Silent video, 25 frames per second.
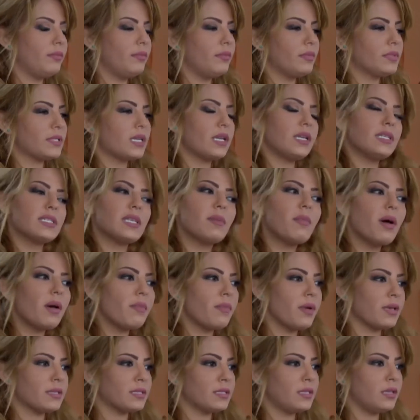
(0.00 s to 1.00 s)
صار لي زمان
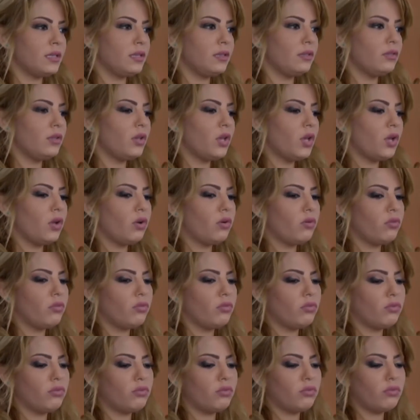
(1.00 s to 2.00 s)
ما سقت
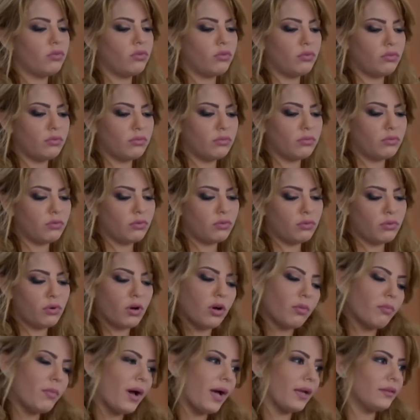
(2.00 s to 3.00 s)

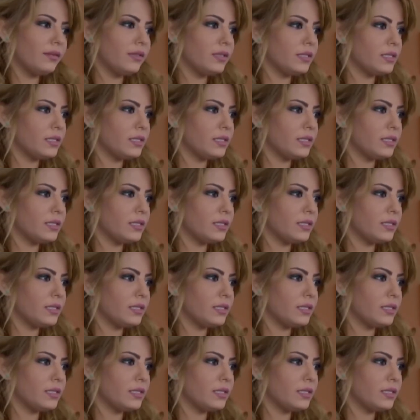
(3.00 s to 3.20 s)
وهون ما عندي